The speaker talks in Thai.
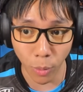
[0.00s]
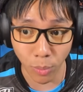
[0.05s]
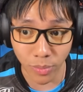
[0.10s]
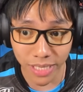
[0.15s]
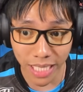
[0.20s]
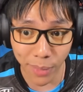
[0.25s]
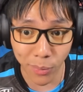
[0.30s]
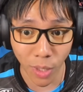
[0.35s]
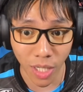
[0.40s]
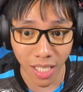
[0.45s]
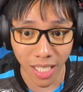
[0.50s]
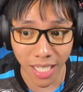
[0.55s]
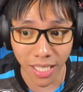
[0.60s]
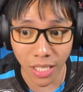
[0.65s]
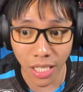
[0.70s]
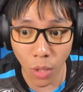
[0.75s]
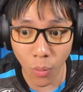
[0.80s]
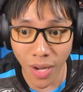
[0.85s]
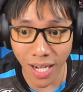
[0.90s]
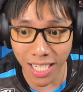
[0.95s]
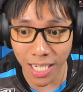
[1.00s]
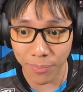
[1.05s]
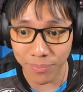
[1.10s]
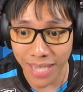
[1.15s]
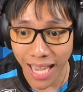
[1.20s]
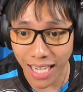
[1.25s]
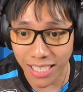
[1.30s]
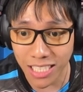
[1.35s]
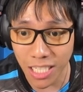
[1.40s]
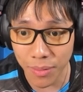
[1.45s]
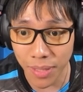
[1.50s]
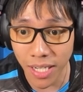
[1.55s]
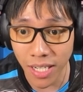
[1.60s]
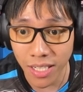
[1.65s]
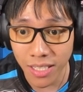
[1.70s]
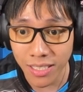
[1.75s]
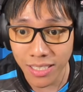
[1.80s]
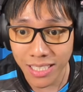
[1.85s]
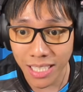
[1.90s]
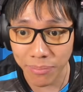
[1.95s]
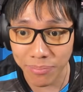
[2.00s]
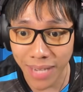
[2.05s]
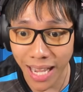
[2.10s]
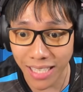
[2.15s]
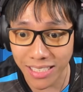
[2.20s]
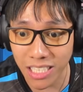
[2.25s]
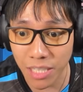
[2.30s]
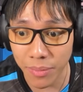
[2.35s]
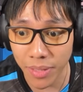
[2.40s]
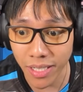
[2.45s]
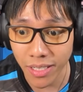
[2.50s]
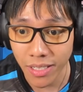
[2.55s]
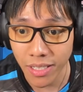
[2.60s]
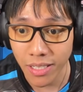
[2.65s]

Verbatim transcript: ครับผมเซฟก่อนแล้วกัน ระวังกับดักใช่ไหมกับดักใช่ไหม